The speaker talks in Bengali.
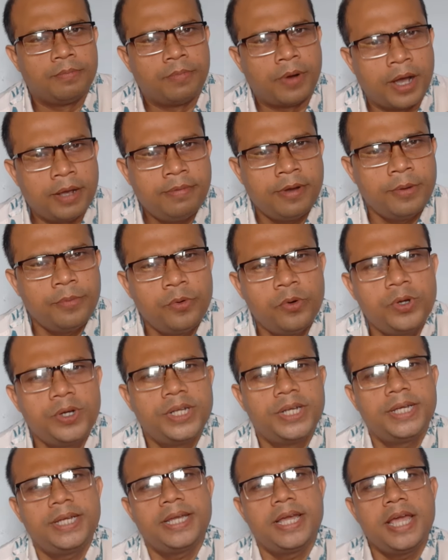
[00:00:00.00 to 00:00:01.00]
ভাইভা
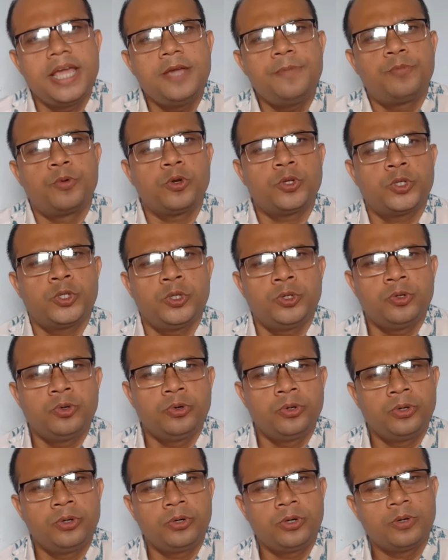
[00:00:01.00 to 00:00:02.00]
বোর্ডে এই
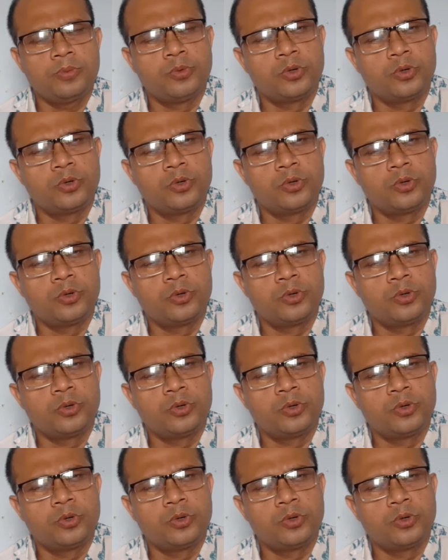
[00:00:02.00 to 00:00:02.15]
প্রশ্নগুলোর